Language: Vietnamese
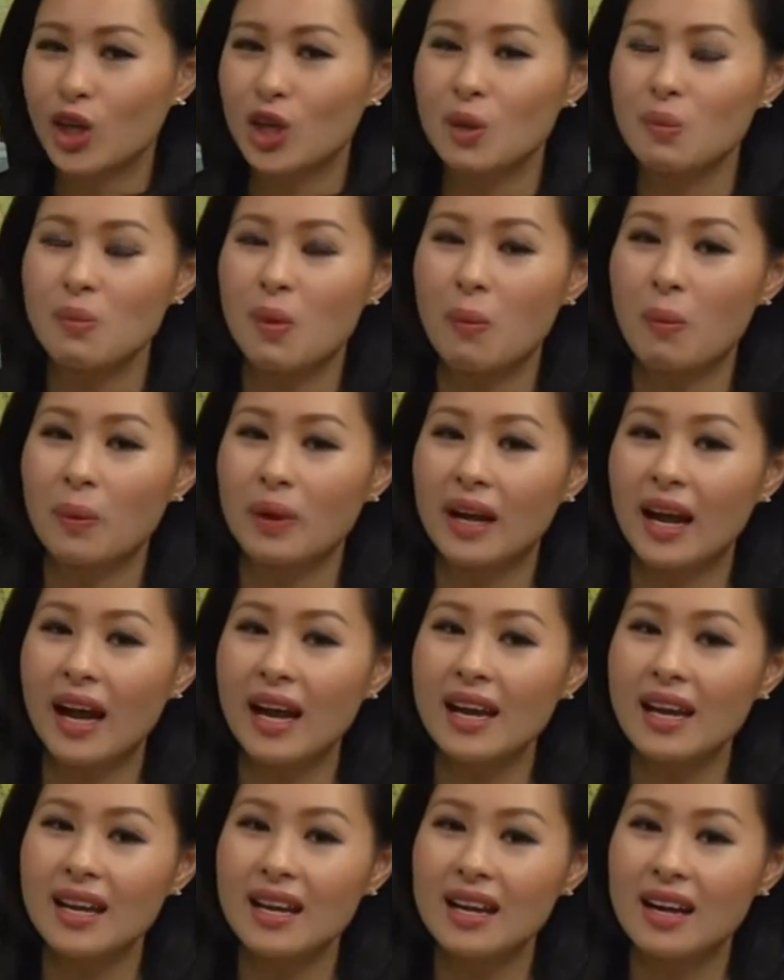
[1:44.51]
nhưng mà một
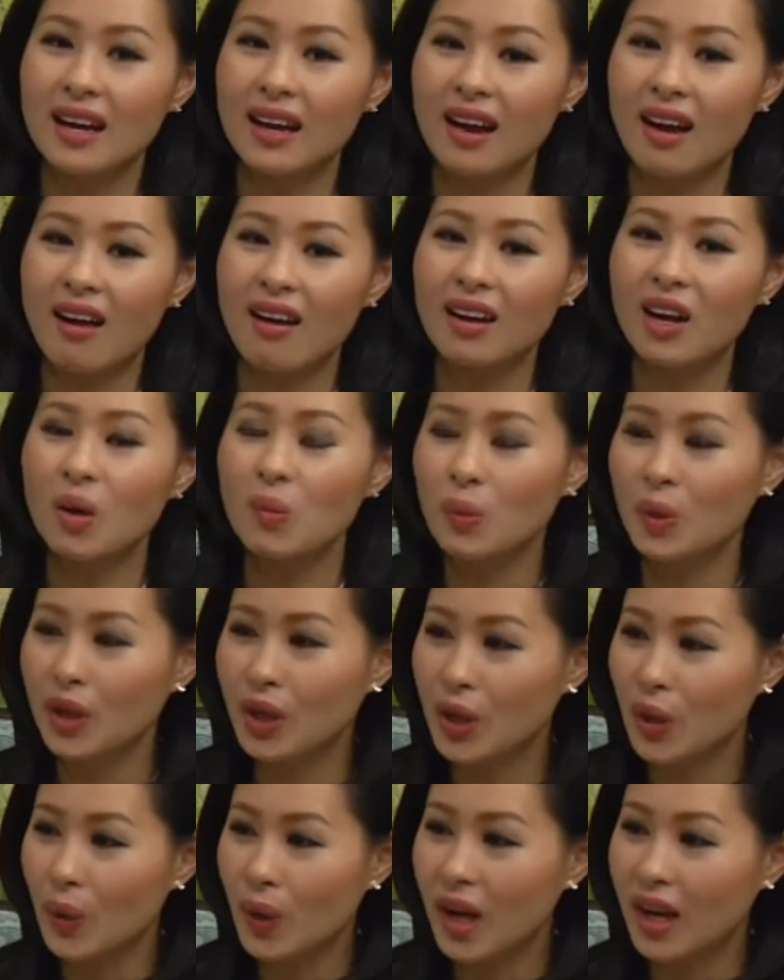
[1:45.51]
cái là họ không có
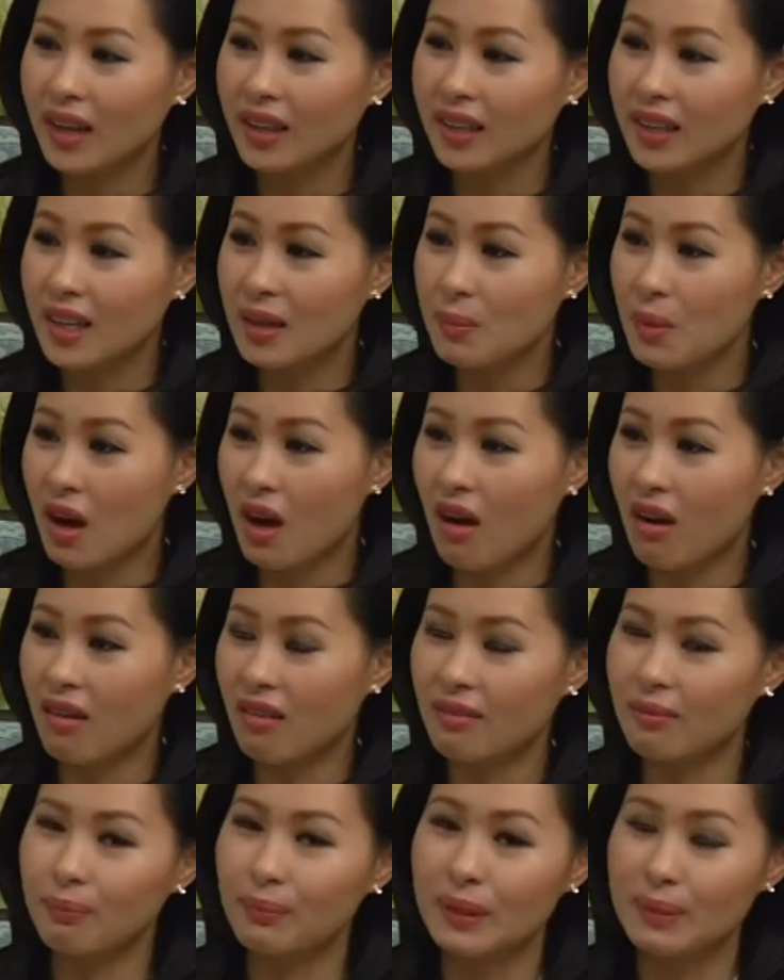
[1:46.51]
hiểu là khi mà
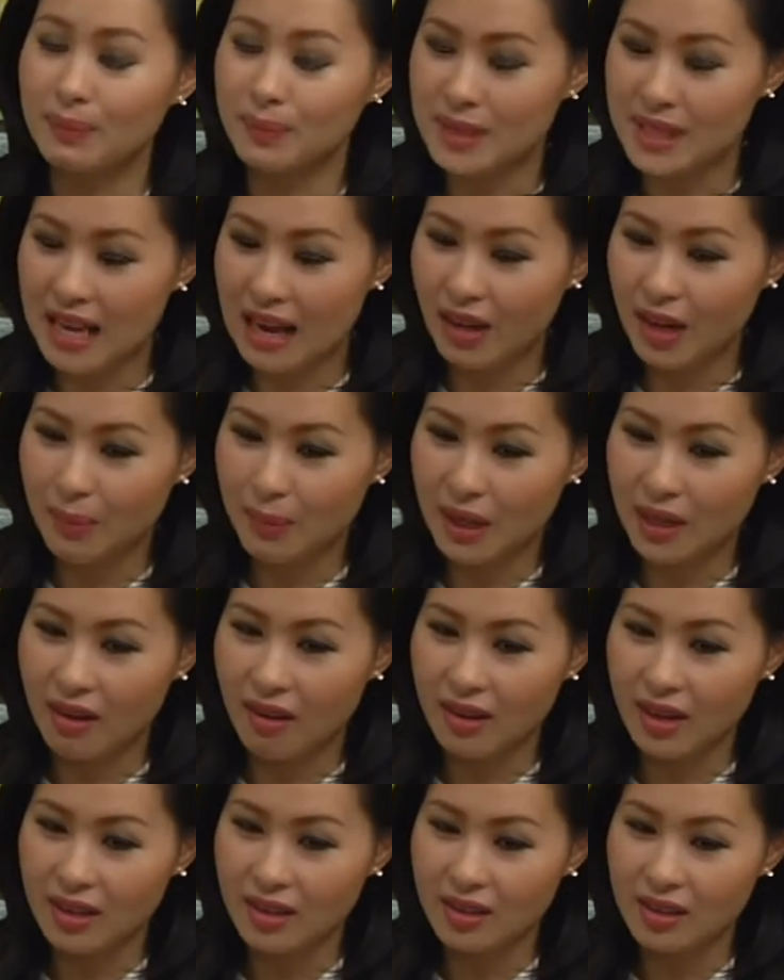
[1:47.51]
họ mình sau này mình
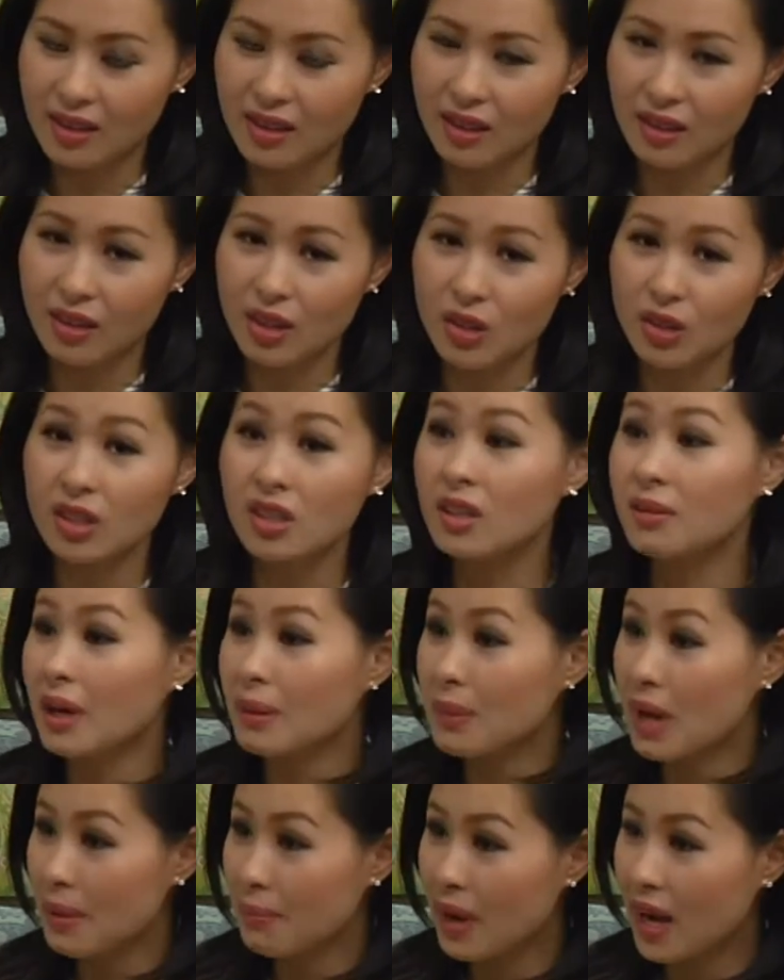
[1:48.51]
nói đi có những người
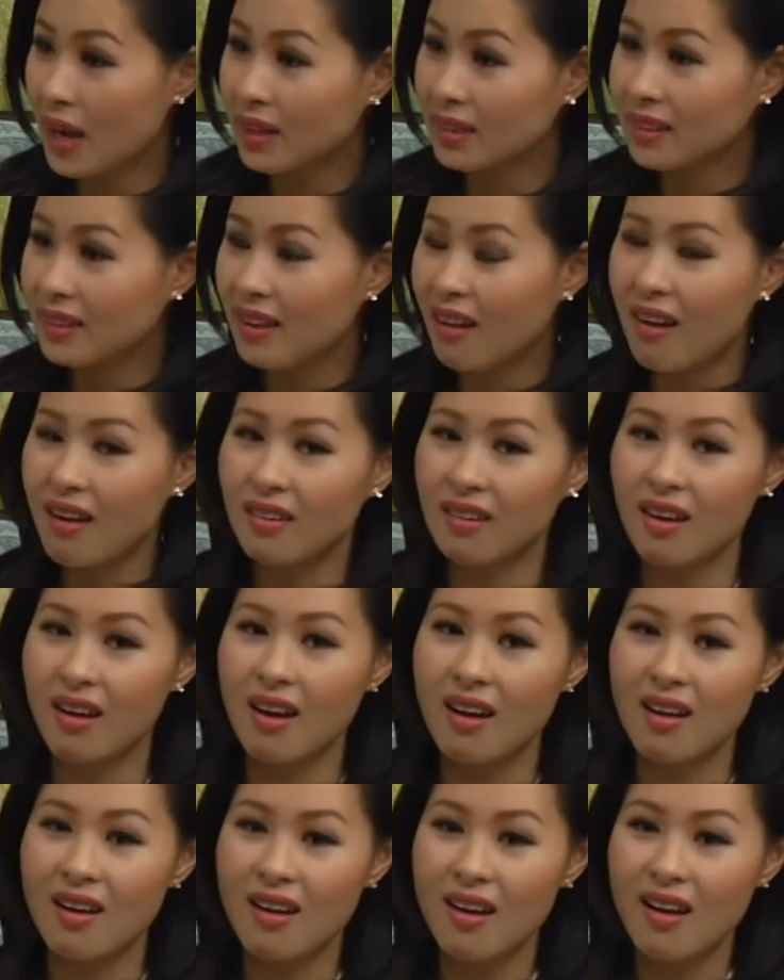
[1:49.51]
may mắn thì họ
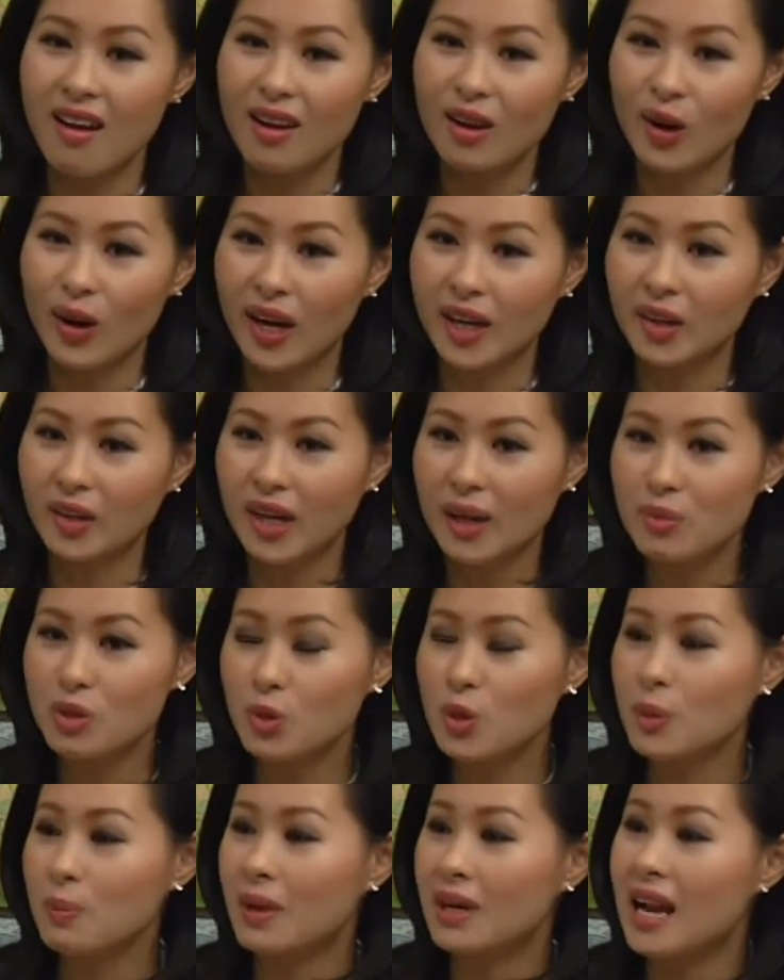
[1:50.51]
có con anh con em
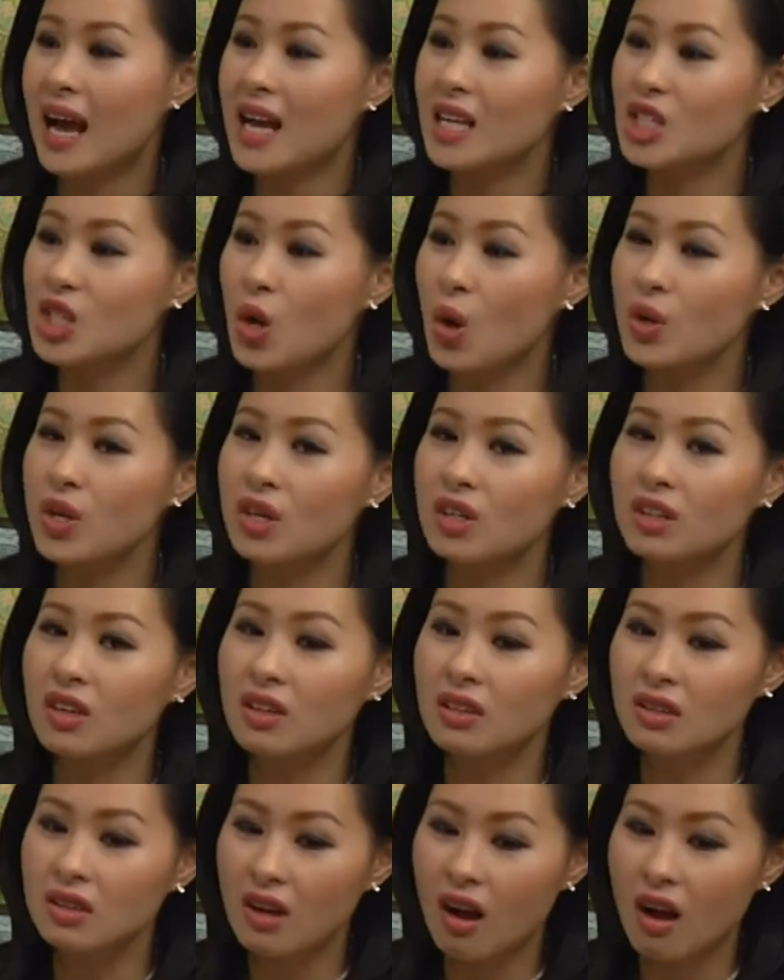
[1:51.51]
chung nhưng mà đa số những
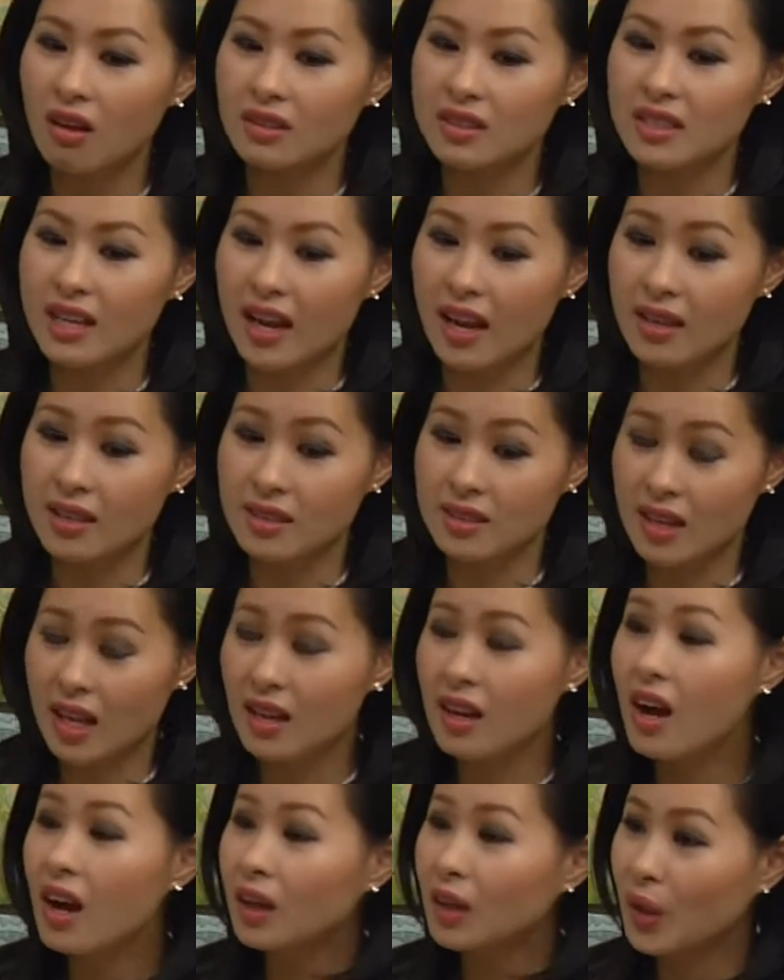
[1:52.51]
đứa con nhẹ đã
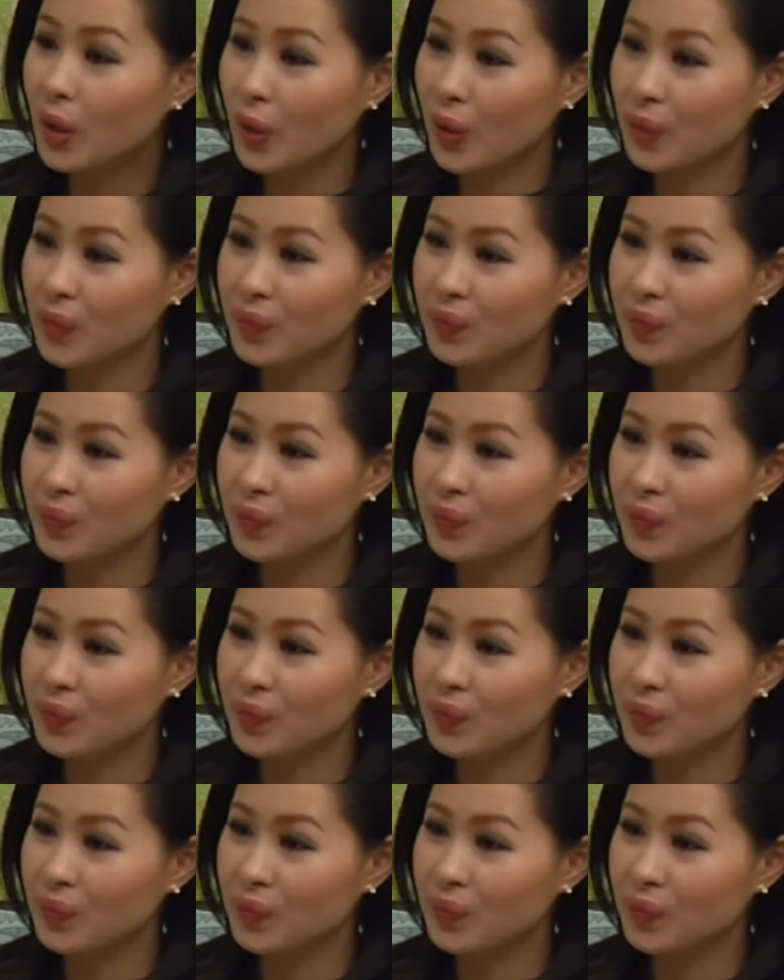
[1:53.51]
lớn rồi